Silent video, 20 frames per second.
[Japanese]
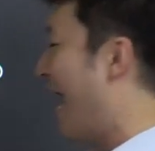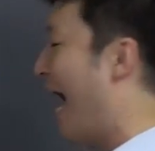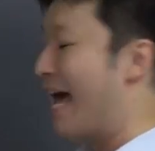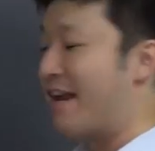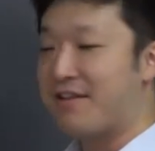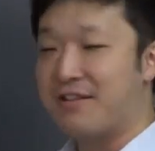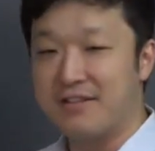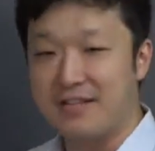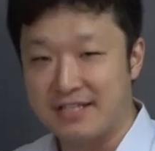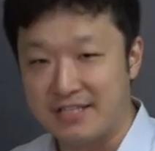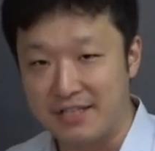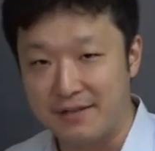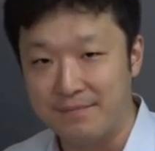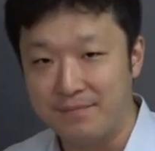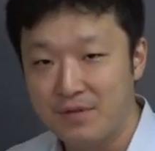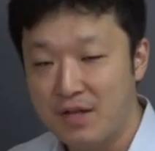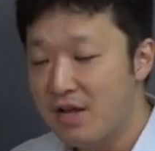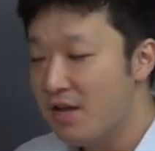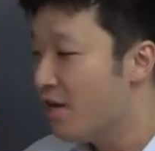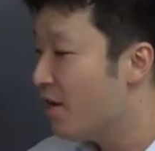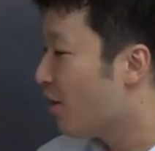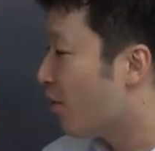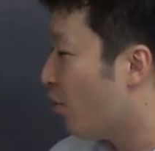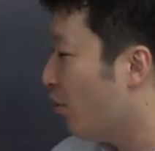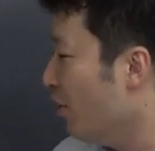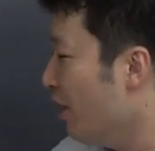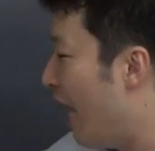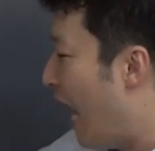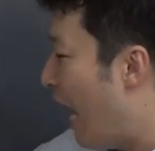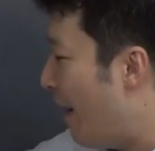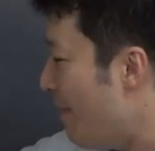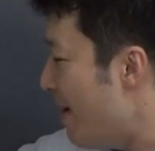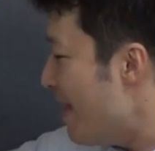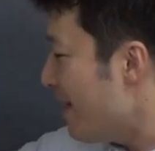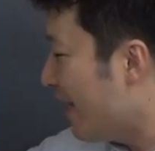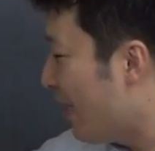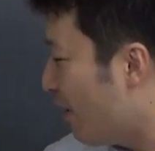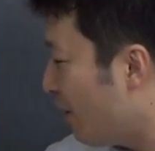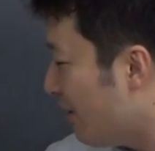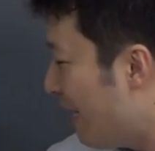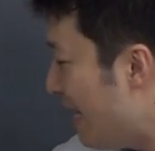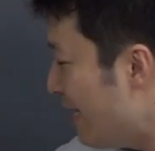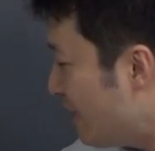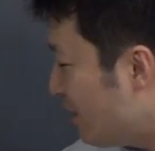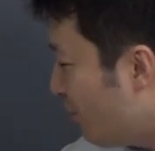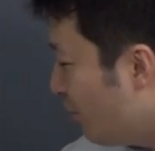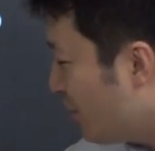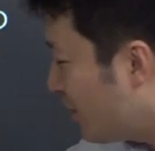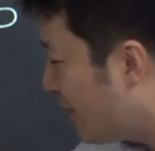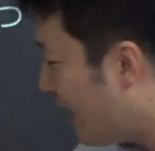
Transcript: なるんです。このアメリカ、フランス、ロ